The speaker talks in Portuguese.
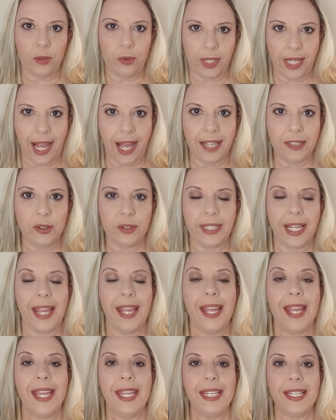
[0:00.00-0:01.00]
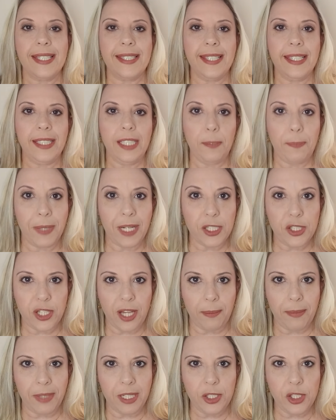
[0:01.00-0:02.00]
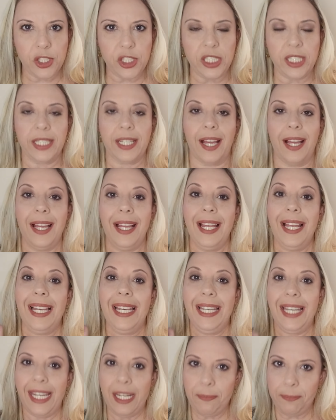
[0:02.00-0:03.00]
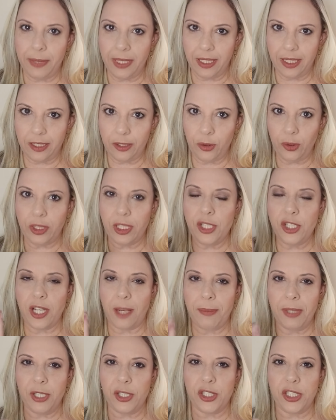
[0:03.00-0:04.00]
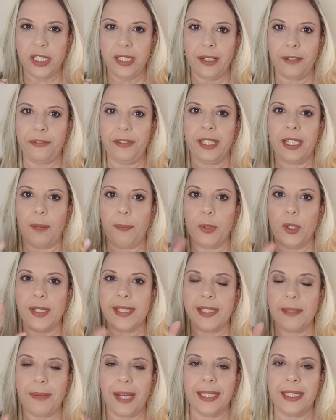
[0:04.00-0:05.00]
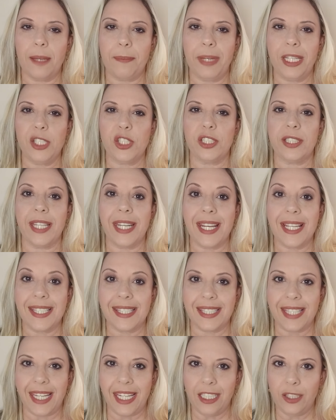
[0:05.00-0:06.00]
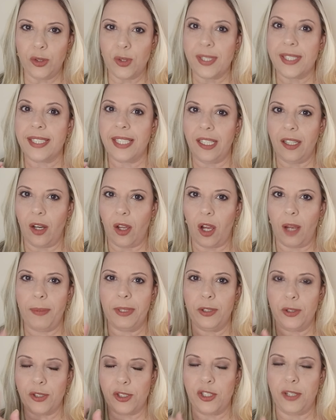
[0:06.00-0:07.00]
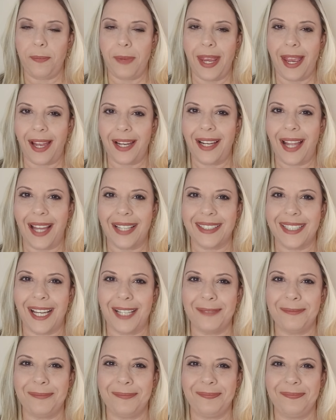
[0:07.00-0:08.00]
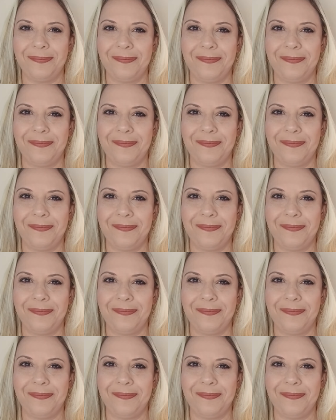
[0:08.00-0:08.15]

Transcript: alugado, né, e seguir para Diamantina. Lembrando que Diamantina fica aproximadamente 300 quilômetros de BH, tá?